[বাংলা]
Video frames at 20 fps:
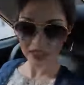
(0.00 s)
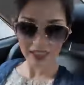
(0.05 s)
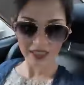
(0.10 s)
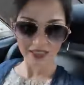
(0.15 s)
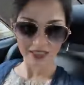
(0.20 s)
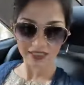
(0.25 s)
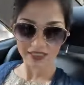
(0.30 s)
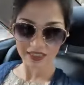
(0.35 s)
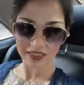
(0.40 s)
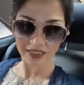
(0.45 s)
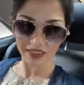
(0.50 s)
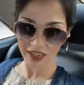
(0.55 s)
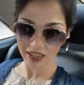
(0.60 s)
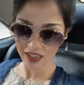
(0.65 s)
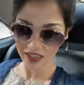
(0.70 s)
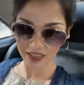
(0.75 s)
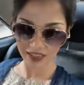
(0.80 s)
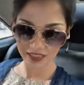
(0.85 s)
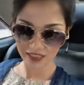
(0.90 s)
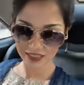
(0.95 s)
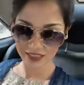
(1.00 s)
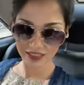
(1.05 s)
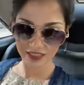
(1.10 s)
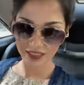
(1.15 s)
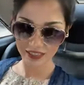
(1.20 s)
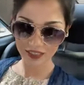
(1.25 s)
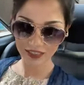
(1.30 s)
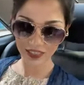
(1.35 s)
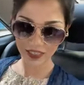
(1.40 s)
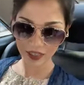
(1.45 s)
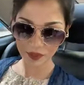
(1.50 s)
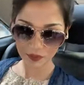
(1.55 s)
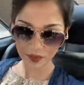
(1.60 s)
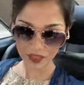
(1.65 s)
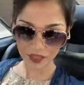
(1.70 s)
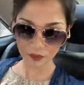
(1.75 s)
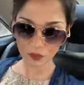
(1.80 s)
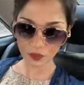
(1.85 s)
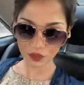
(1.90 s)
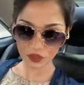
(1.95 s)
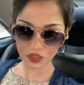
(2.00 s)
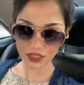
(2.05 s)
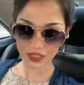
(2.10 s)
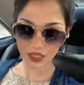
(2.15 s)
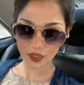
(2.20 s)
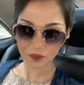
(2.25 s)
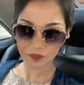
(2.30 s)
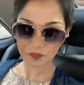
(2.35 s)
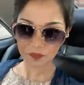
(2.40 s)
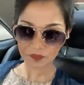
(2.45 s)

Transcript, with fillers: লেন্স লেন্স টেন্স একেবারেই পড়ছি না